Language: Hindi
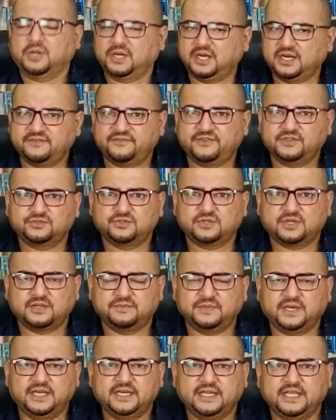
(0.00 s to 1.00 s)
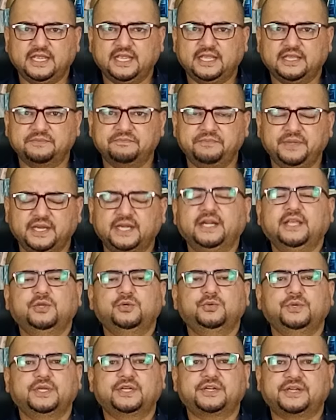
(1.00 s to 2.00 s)
मौलाना फजल रहमान एक बिगड़े
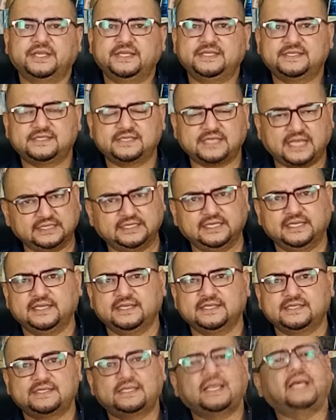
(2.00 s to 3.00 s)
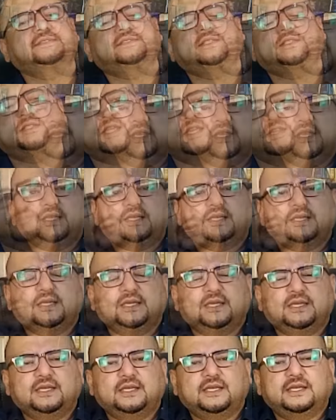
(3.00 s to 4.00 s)
हुए रईस ज़ादे हैं सियासत के एक
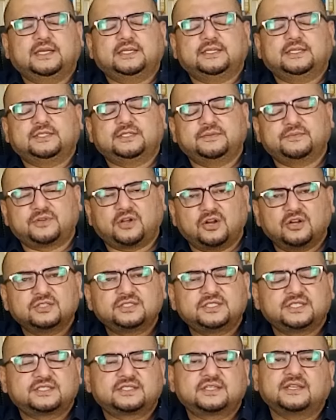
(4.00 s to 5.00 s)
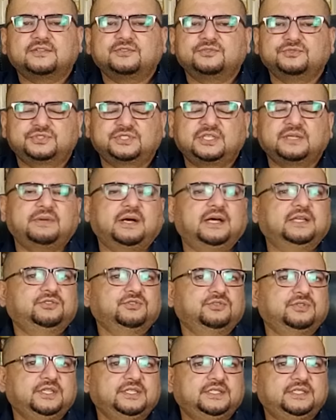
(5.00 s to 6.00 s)
नमरोलॉजिस्ट हैं उनसे बात
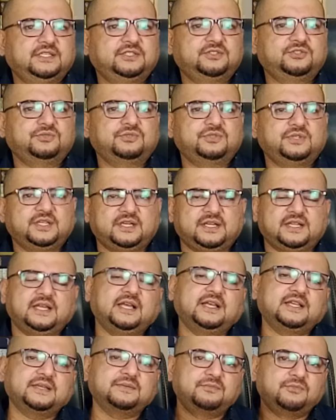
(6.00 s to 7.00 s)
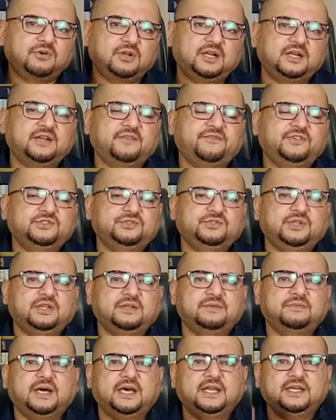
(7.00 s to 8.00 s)
हो रही थी तो उन्होंने कहा कि मौलाना फजल
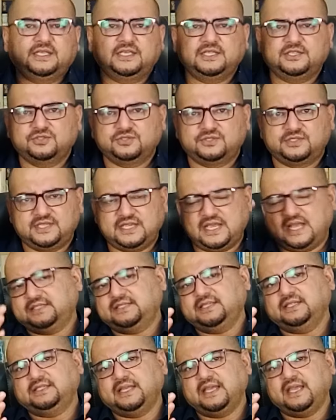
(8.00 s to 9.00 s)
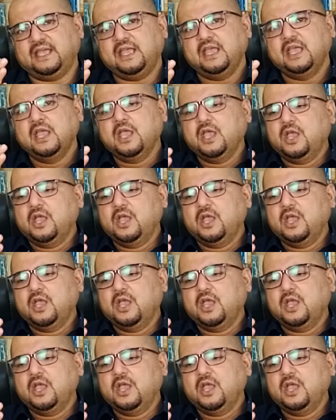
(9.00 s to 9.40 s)
रहमान की जो सियासत है